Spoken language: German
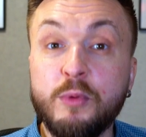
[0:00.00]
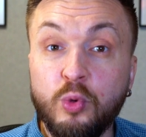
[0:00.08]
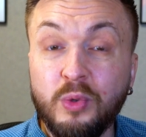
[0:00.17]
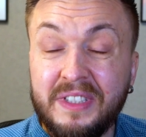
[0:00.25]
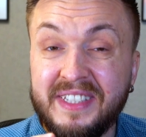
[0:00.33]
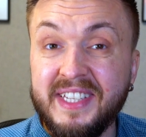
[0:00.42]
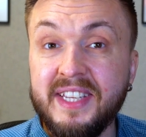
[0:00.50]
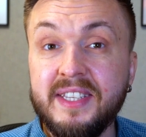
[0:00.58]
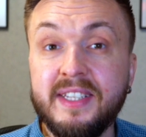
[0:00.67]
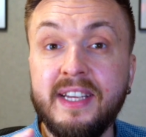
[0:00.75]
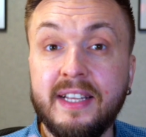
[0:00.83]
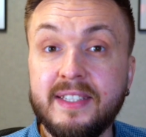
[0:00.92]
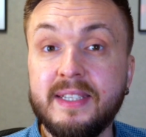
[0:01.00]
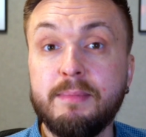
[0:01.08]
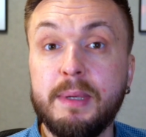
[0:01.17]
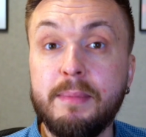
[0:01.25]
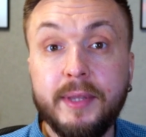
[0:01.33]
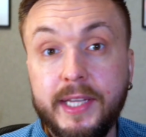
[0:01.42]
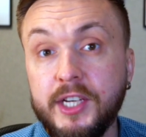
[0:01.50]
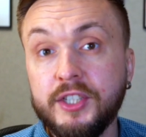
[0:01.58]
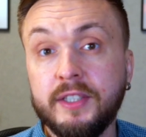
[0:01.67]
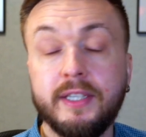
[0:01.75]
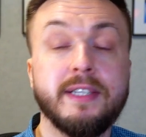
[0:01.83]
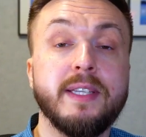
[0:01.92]
im Grunde sehen die ganzen
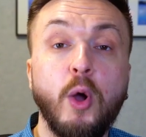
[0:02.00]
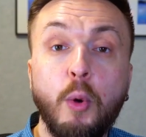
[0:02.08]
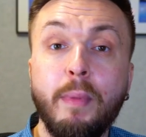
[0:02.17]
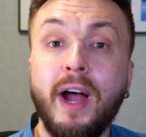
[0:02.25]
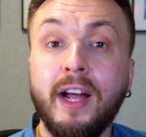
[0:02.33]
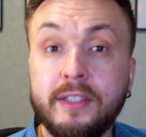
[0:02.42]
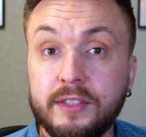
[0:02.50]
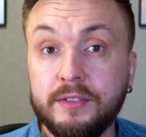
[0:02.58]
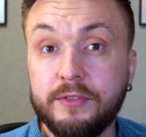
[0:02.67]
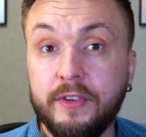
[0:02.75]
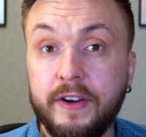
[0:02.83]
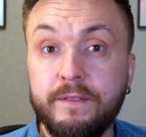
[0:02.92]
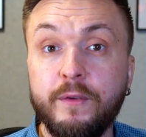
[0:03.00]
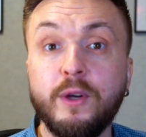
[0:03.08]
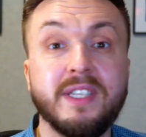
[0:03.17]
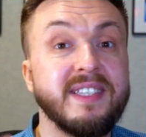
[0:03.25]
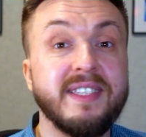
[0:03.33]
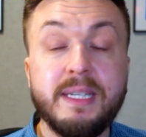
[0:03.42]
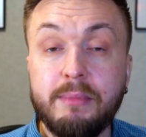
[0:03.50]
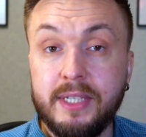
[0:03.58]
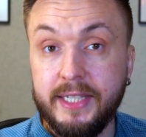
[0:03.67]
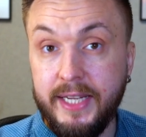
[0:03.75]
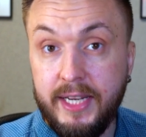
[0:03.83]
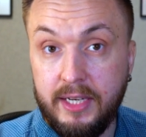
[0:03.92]
Implementation-Tests auch bei anderen Frameworks
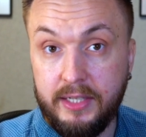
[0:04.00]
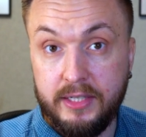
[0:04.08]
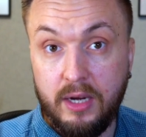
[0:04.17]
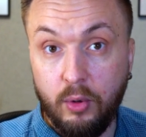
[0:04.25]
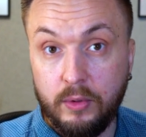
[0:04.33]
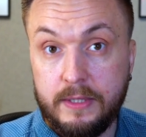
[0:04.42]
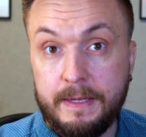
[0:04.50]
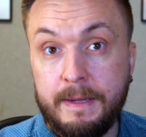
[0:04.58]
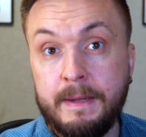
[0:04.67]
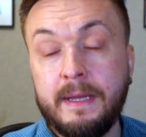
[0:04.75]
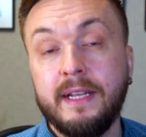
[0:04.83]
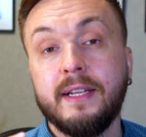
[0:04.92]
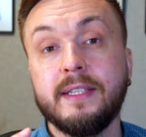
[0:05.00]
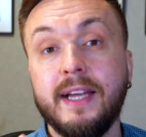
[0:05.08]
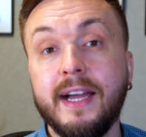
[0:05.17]
ziemlich ähnlich aus. Das